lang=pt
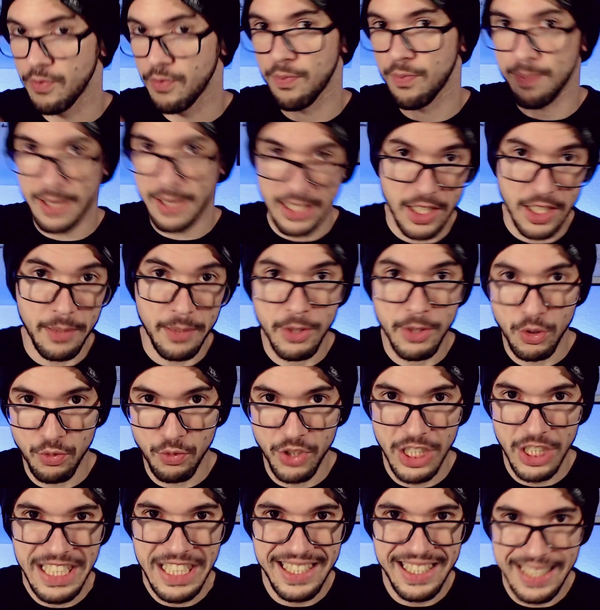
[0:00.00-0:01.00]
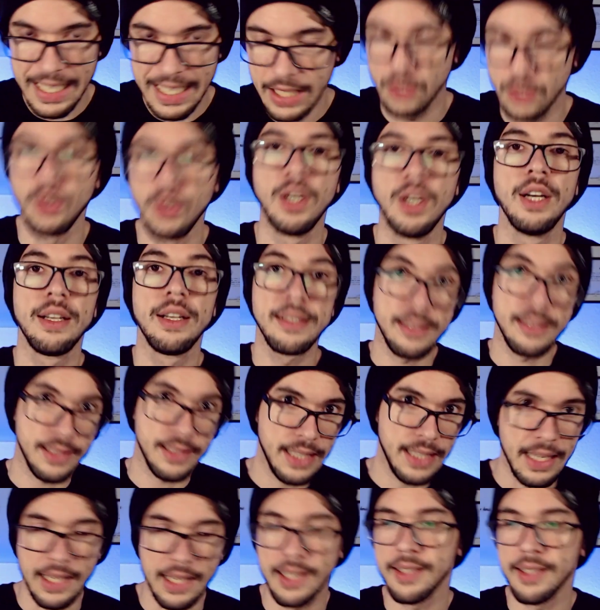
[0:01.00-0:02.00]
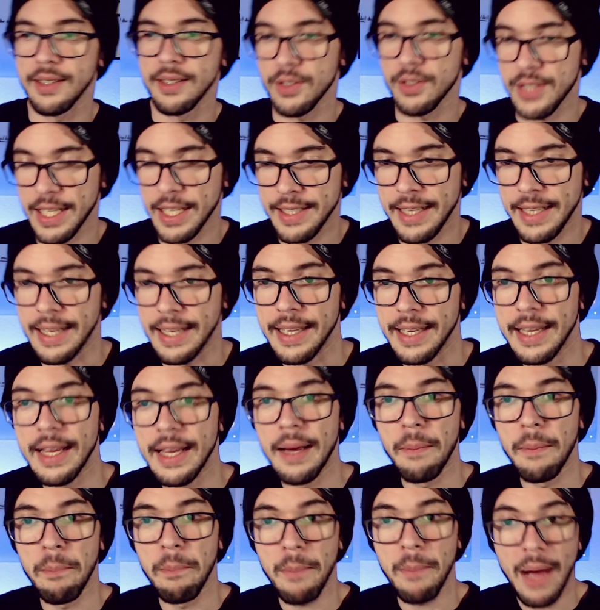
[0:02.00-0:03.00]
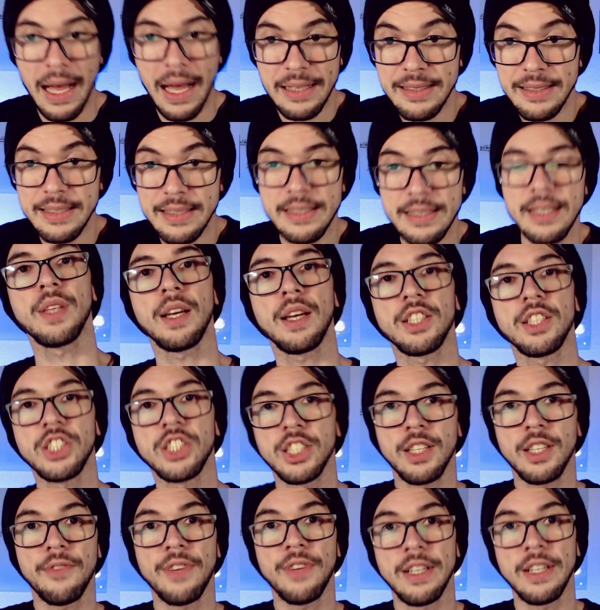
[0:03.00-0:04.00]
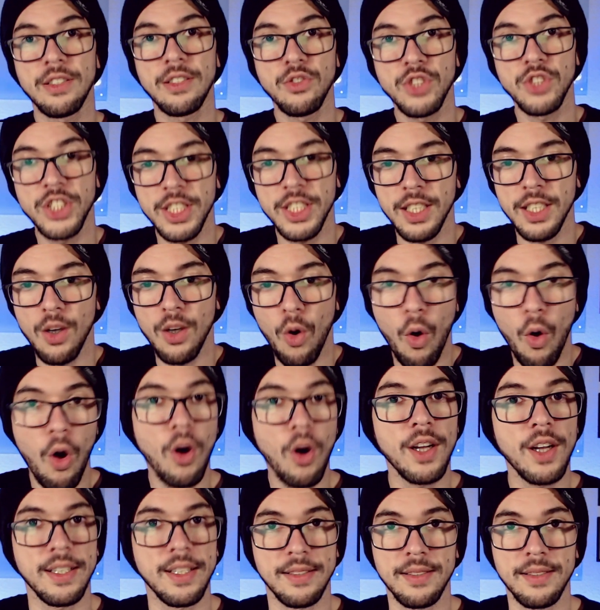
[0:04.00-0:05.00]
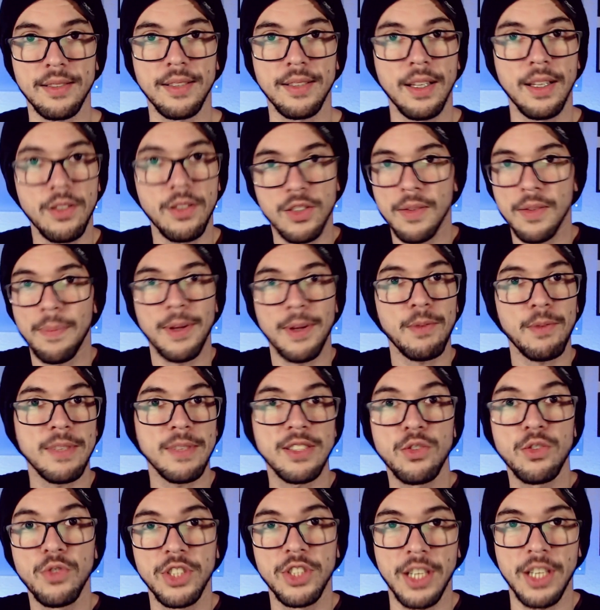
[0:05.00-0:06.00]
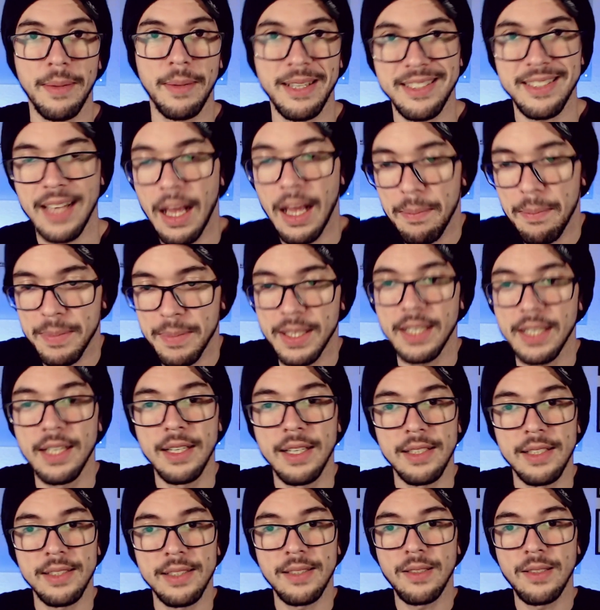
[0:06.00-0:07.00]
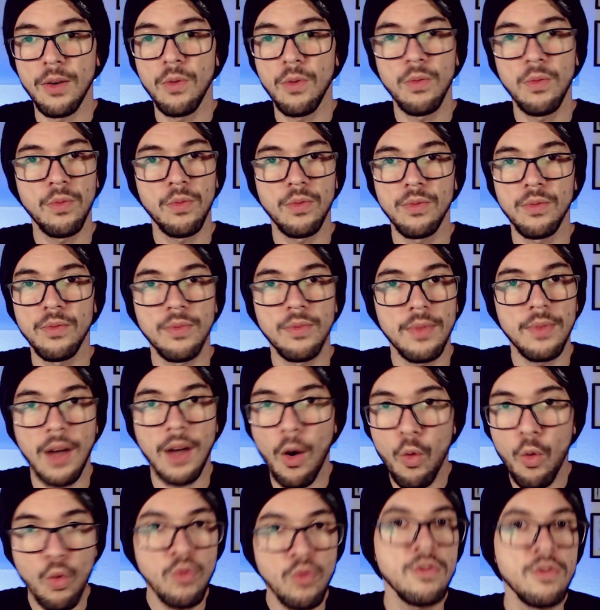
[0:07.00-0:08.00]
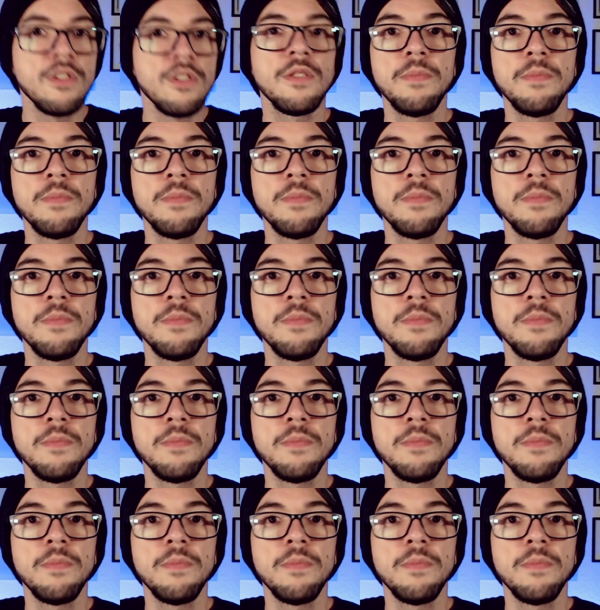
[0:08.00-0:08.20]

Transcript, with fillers: praticamente um dia inteiro? Sim, sei que tem. Mas a gente está falando de horas, né? Se eu pego uma cirurgia mais rápida, são alguns